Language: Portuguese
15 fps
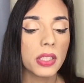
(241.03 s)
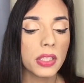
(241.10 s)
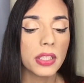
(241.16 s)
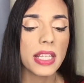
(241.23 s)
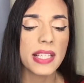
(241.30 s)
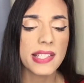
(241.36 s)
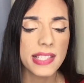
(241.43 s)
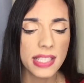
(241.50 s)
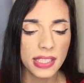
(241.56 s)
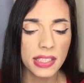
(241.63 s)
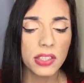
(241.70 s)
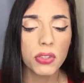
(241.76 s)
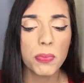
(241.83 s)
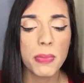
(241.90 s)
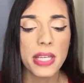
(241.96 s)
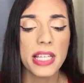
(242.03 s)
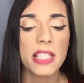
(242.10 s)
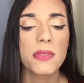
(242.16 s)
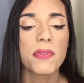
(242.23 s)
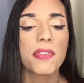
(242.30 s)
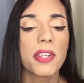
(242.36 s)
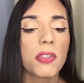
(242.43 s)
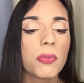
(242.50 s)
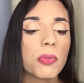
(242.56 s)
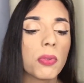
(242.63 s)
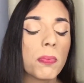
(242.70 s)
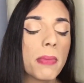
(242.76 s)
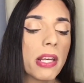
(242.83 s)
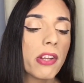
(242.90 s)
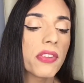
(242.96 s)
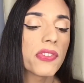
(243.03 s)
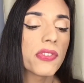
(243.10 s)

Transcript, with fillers: testando mesmo, vendo melhores